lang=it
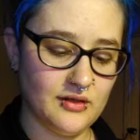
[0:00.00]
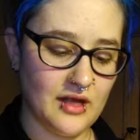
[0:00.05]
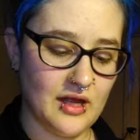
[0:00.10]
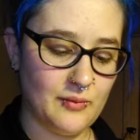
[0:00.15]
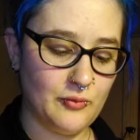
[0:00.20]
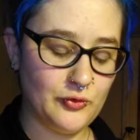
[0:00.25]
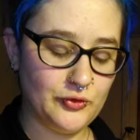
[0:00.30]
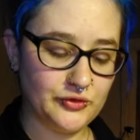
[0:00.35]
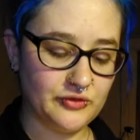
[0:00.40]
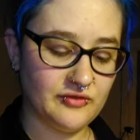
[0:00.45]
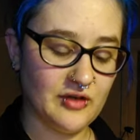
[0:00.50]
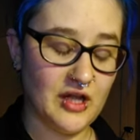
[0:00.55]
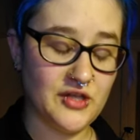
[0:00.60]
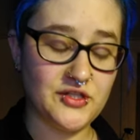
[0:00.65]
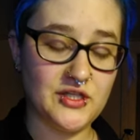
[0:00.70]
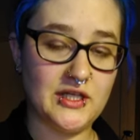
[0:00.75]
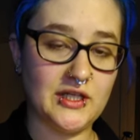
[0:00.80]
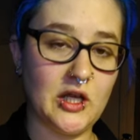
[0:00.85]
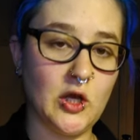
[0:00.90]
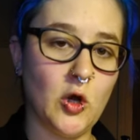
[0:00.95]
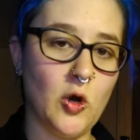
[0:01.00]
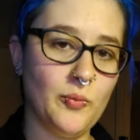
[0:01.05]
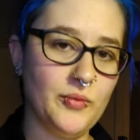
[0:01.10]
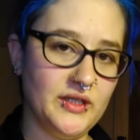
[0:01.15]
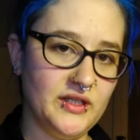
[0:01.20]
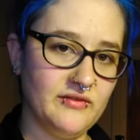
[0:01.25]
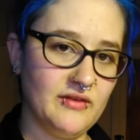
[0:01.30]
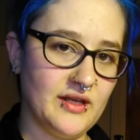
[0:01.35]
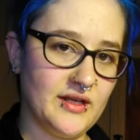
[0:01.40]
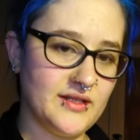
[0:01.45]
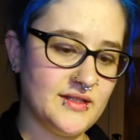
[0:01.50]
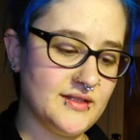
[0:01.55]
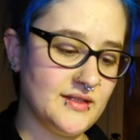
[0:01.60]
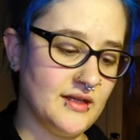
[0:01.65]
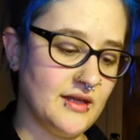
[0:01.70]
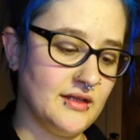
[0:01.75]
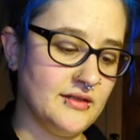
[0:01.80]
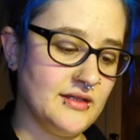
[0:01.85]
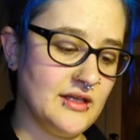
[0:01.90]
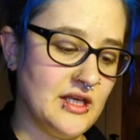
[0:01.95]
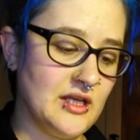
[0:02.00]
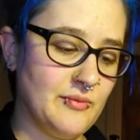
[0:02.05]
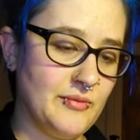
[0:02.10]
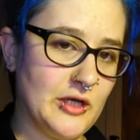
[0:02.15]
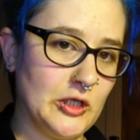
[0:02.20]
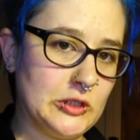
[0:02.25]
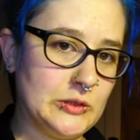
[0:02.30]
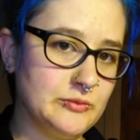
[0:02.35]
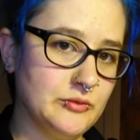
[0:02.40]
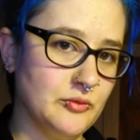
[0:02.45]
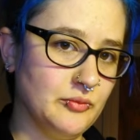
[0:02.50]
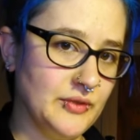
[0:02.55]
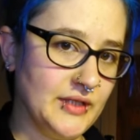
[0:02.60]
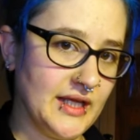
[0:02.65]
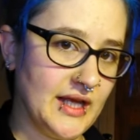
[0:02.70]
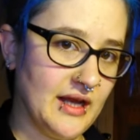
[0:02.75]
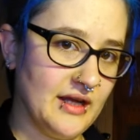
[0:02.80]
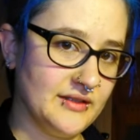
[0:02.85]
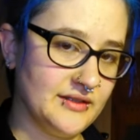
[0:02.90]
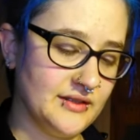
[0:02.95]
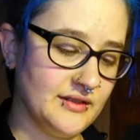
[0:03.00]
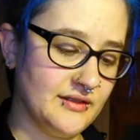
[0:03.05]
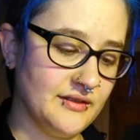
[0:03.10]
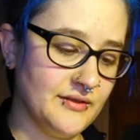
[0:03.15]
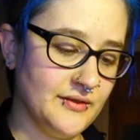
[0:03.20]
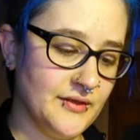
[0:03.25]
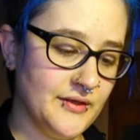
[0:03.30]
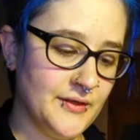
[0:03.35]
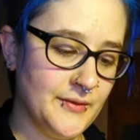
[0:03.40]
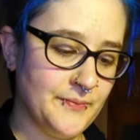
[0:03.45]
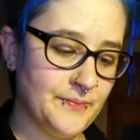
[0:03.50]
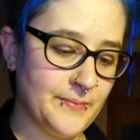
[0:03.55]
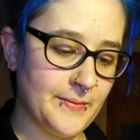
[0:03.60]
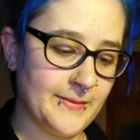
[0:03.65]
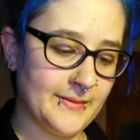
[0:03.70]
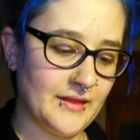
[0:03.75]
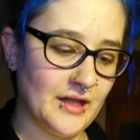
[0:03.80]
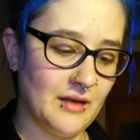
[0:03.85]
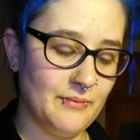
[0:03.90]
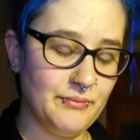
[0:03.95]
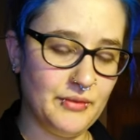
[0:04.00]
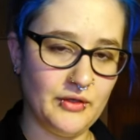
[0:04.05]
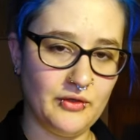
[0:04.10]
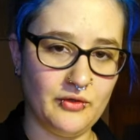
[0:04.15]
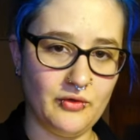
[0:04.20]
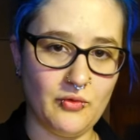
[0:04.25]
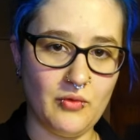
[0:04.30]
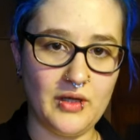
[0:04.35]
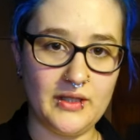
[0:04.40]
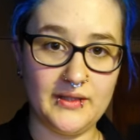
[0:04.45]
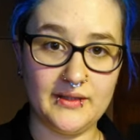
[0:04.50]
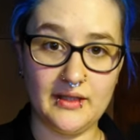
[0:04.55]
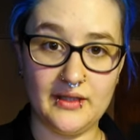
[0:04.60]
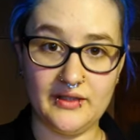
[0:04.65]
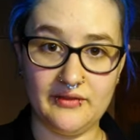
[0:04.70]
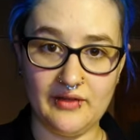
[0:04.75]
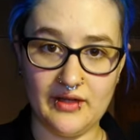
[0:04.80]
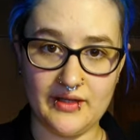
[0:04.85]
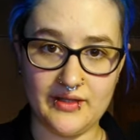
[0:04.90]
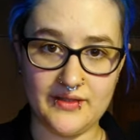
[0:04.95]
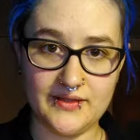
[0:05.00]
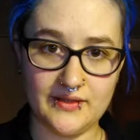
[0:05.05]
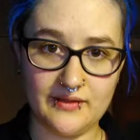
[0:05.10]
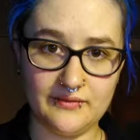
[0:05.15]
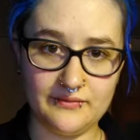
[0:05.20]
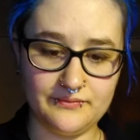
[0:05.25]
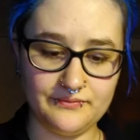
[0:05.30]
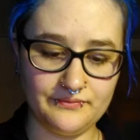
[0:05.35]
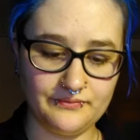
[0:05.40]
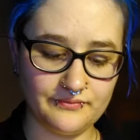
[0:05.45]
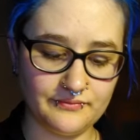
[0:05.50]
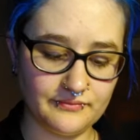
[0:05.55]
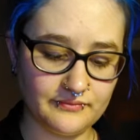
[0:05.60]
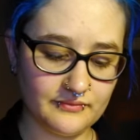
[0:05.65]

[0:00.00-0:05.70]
è molto facile che copie diverse di libri autopubblicati abbiano qualità diverse,